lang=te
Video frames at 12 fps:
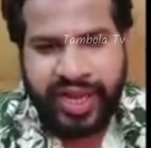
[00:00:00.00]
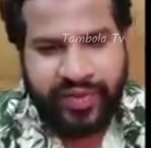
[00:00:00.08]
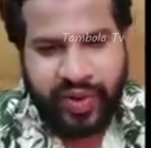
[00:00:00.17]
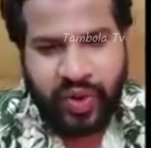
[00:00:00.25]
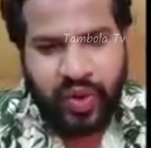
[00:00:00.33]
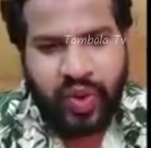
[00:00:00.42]

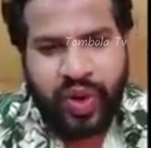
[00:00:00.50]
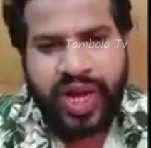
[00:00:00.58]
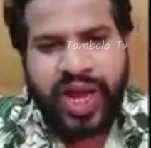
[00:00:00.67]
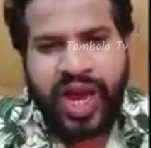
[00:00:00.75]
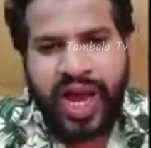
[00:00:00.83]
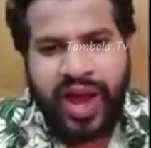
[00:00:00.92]
ఎవరూ
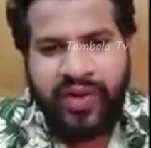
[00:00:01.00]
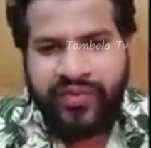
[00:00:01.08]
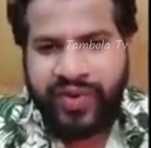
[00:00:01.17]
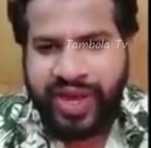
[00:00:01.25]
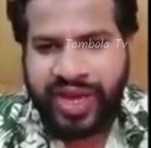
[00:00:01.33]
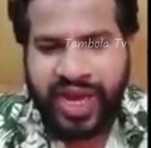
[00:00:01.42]
కూడా ఆ
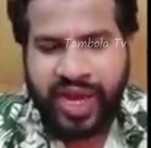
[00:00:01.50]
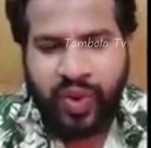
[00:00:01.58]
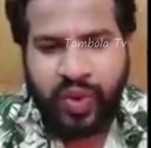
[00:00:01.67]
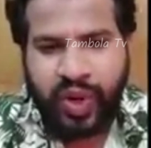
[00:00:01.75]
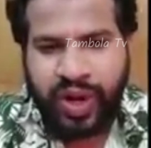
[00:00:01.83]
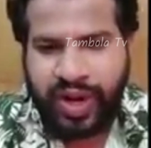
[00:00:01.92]
ఫేక్
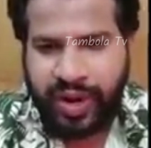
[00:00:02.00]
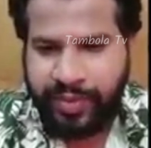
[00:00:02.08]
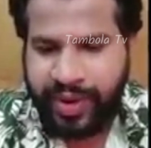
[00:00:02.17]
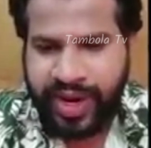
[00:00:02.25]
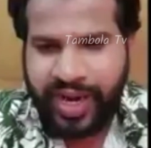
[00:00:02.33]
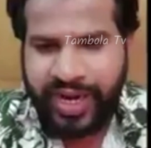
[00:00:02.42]
అకౌంట్లను
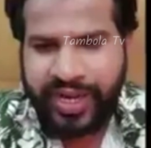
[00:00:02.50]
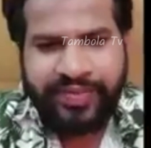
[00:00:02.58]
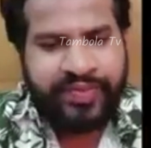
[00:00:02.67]
నమ్మకండి